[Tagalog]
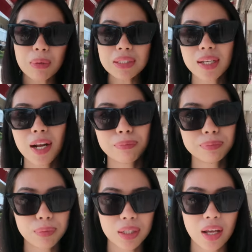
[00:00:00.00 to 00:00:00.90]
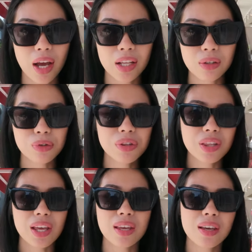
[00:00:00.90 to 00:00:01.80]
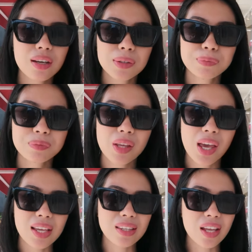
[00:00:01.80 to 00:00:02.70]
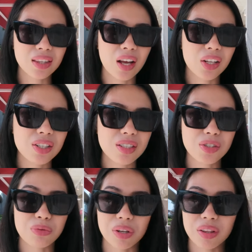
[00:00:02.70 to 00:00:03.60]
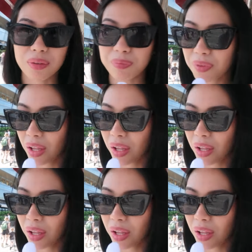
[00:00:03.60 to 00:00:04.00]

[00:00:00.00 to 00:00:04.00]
Masarap, but I don't think $88 is worth it.